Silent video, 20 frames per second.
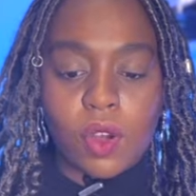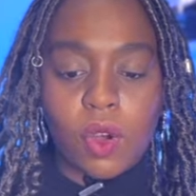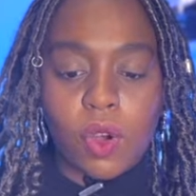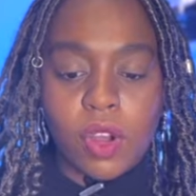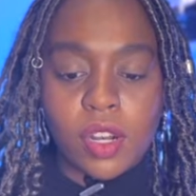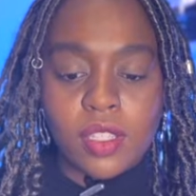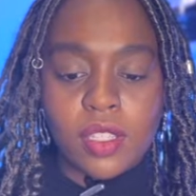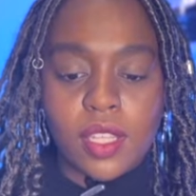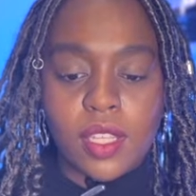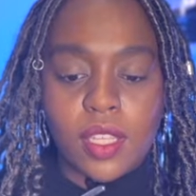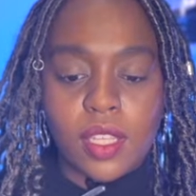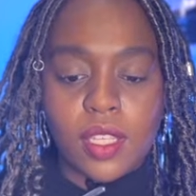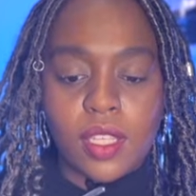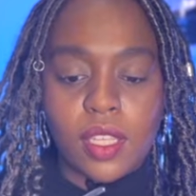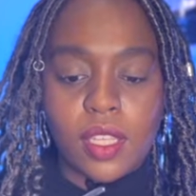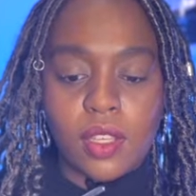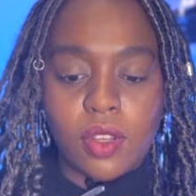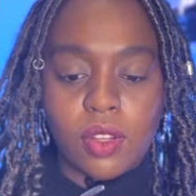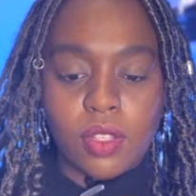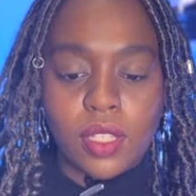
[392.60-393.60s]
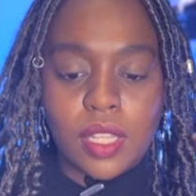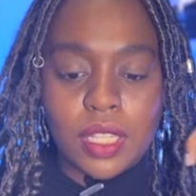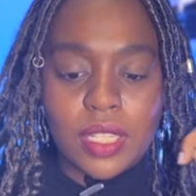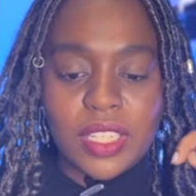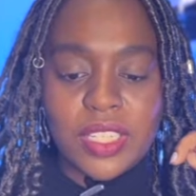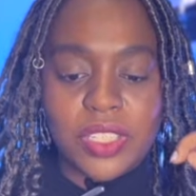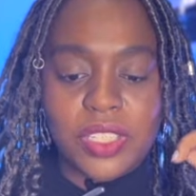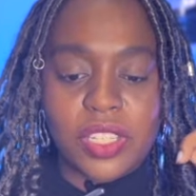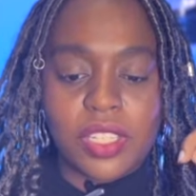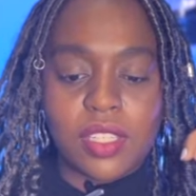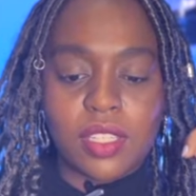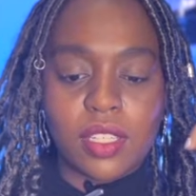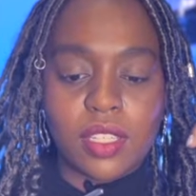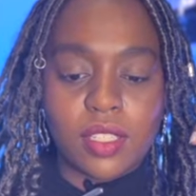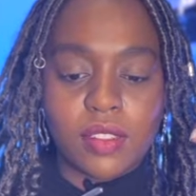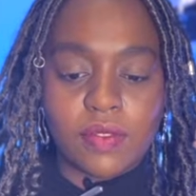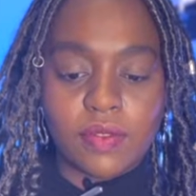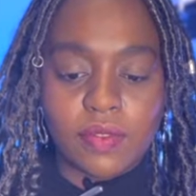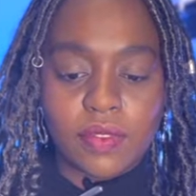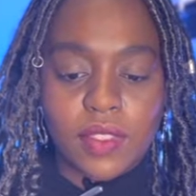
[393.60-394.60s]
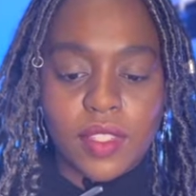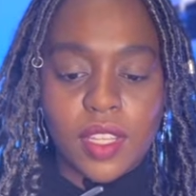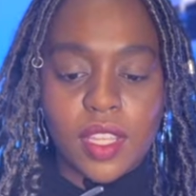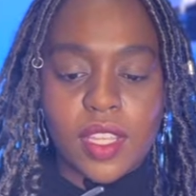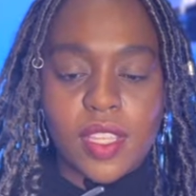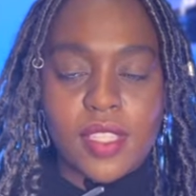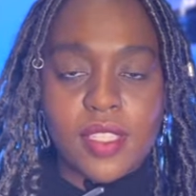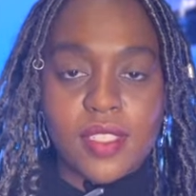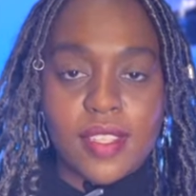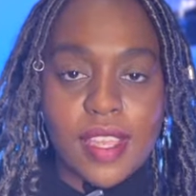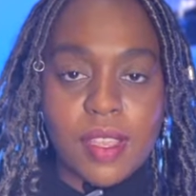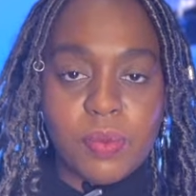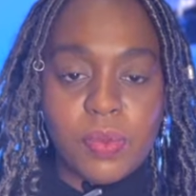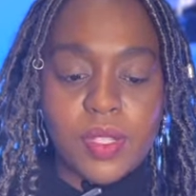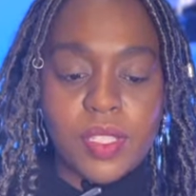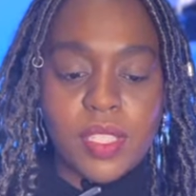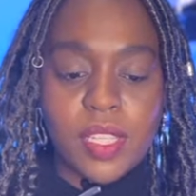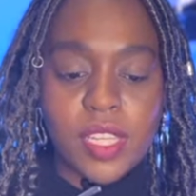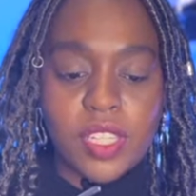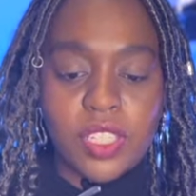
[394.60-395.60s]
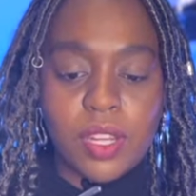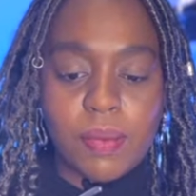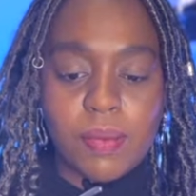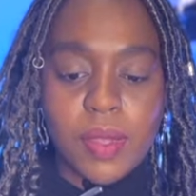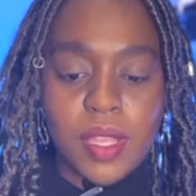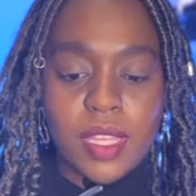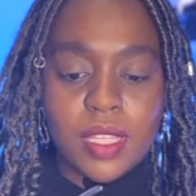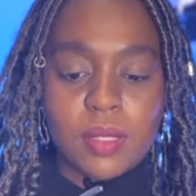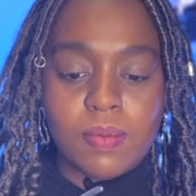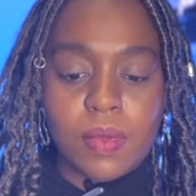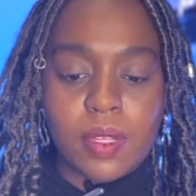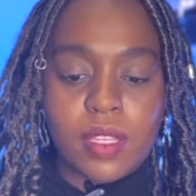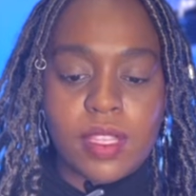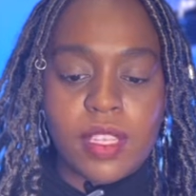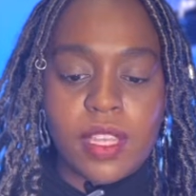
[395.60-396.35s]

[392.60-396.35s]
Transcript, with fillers: ordem aqui ó, da legenda sempre seja a mesma.